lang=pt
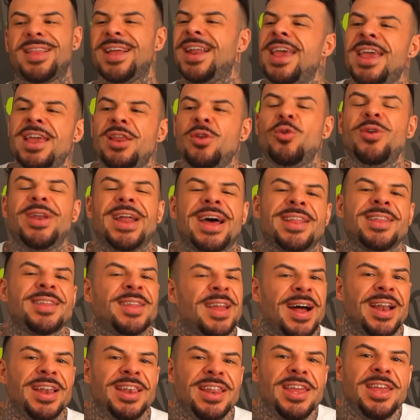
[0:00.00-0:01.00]
É. Treino
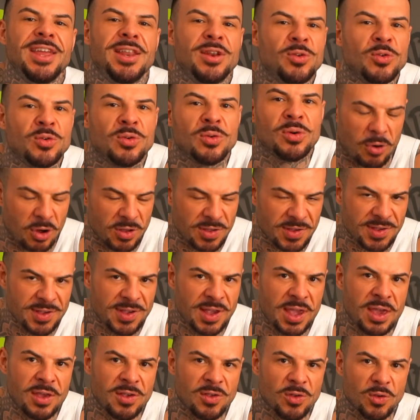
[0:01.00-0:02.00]
natalino. Pode
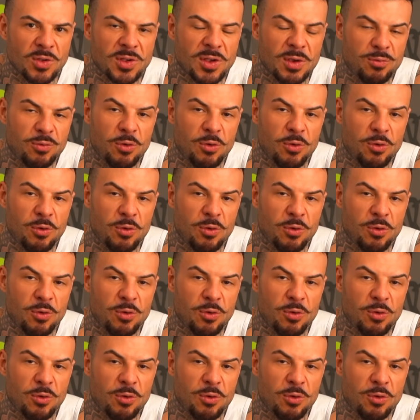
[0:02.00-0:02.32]
ser, se você